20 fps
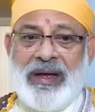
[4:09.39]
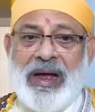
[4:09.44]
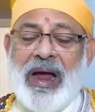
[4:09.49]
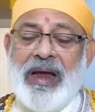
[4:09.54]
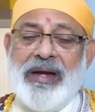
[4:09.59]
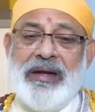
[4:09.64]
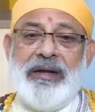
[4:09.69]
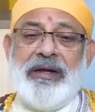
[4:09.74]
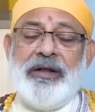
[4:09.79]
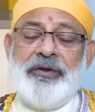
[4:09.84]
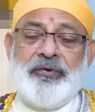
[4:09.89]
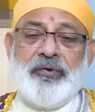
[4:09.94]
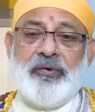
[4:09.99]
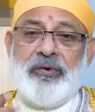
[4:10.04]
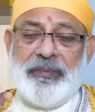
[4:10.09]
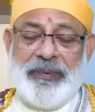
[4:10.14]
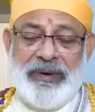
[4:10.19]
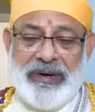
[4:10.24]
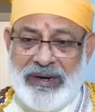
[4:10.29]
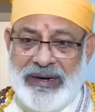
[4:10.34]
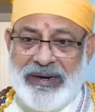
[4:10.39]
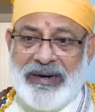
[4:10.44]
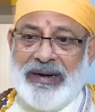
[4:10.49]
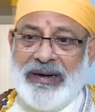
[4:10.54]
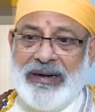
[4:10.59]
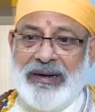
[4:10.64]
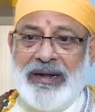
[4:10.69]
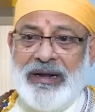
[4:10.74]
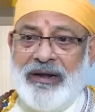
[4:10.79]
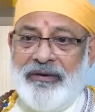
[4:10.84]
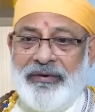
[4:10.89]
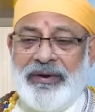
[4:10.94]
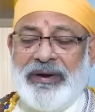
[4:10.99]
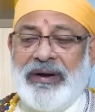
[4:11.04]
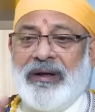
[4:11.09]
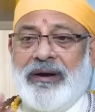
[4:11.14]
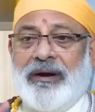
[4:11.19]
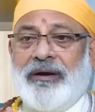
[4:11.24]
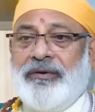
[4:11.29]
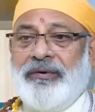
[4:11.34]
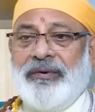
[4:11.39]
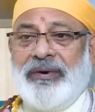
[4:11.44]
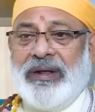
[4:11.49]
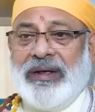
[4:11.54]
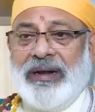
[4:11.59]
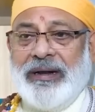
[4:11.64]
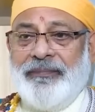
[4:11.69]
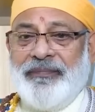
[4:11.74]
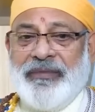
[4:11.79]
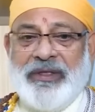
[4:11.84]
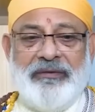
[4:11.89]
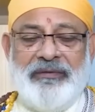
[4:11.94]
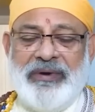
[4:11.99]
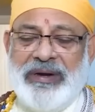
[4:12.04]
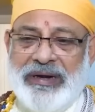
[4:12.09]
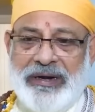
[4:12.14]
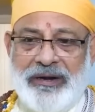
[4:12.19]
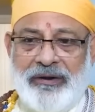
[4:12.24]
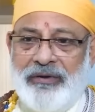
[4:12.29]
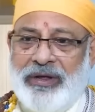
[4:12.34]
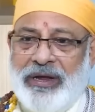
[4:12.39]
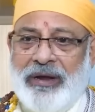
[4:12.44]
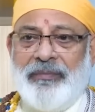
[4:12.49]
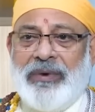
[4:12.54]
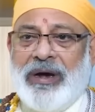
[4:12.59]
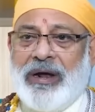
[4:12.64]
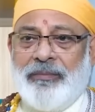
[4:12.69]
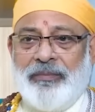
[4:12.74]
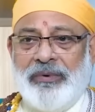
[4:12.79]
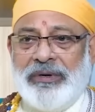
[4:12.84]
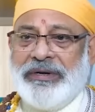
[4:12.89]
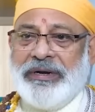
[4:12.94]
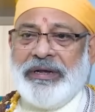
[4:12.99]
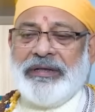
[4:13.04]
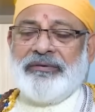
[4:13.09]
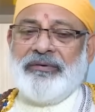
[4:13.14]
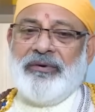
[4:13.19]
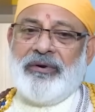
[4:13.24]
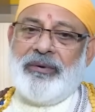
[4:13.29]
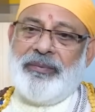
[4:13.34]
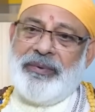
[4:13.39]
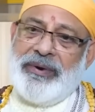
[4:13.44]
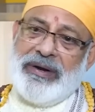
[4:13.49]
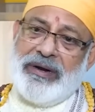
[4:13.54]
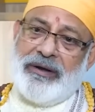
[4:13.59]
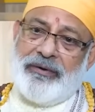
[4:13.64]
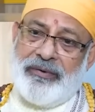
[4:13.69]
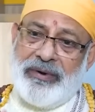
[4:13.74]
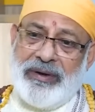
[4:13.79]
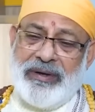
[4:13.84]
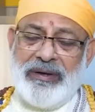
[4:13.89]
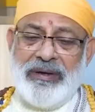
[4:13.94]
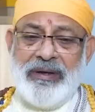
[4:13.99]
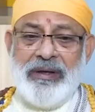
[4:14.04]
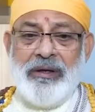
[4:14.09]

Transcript: ఆ ఇంటి చుట్టుపక్కల ఎక్కడైనా ఎవరైనా కట్టుండాలి వీళ్ళ ఇంట్లో ఏం మార్పులు చేసుకోకపోయినా కూడా